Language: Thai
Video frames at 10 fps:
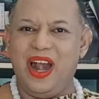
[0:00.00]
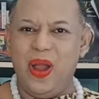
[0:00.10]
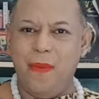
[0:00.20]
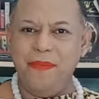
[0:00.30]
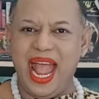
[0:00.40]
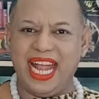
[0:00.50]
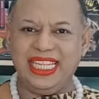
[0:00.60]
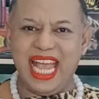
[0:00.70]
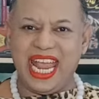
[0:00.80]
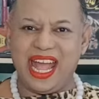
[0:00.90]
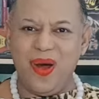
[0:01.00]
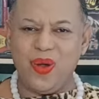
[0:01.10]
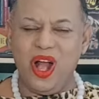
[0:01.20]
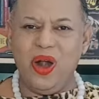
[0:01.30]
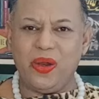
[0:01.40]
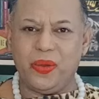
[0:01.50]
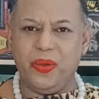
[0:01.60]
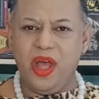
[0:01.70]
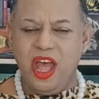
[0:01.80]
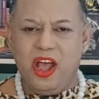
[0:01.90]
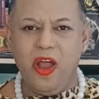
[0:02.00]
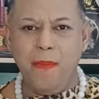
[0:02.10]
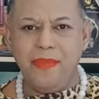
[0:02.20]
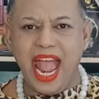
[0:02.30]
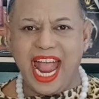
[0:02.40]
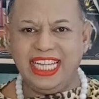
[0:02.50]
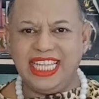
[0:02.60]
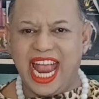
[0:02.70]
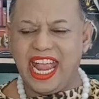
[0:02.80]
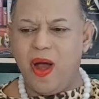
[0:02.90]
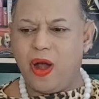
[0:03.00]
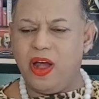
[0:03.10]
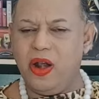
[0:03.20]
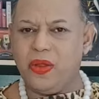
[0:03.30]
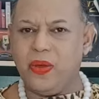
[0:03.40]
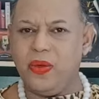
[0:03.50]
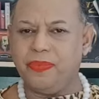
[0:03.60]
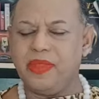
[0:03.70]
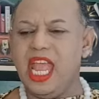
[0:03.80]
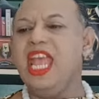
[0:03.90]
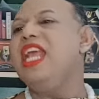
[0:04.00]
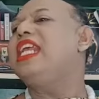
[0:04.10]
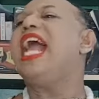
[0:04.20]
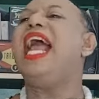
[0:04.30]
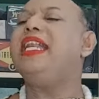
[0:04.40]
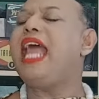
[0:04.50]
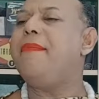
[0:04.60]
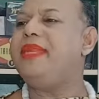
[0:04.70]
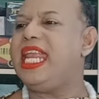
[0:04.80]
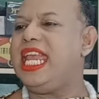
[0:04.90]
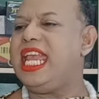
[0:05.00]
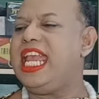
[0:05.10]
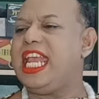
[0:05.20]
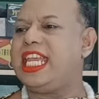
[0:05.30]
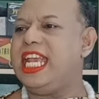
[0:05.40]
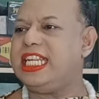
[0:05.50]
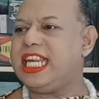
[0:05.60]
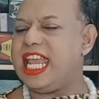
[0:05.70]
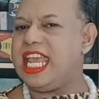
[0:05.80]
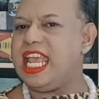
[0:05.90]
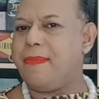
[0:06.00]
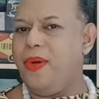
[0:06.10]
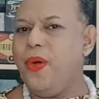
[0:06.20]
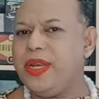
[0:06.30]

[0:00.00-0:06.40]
ลมหายใจเข้าก็รู้ ลมหายใจออกก็รู้ การทำดี คิดดี พู